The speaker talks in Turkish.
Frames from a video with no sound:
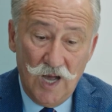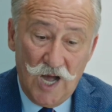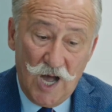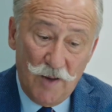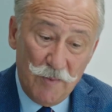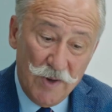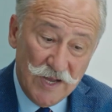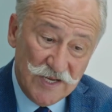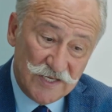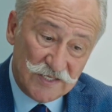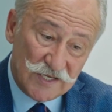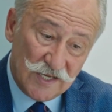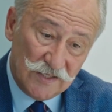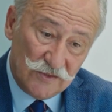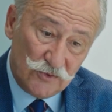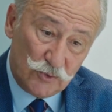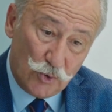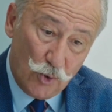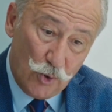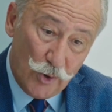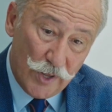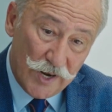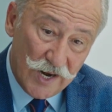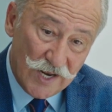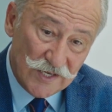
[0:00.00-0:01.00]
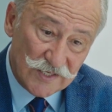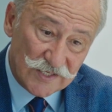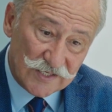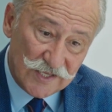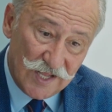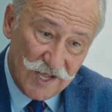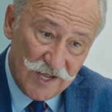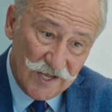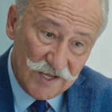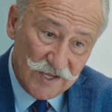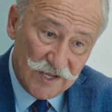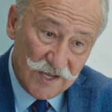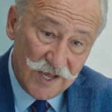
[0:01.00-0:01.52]
Ama insan
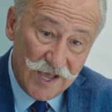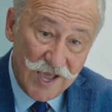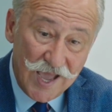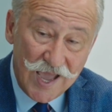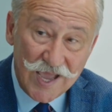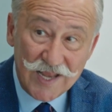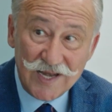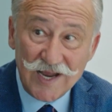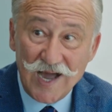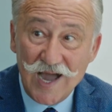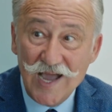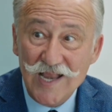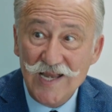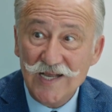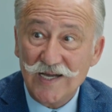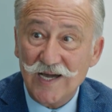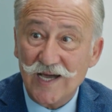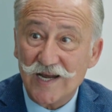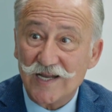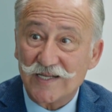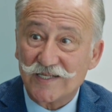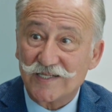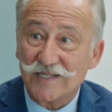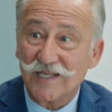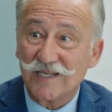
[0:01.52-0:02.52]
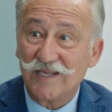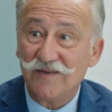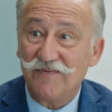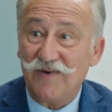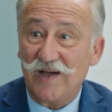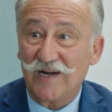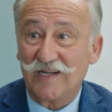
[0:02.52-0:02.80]
toleransla enayilik arasındaki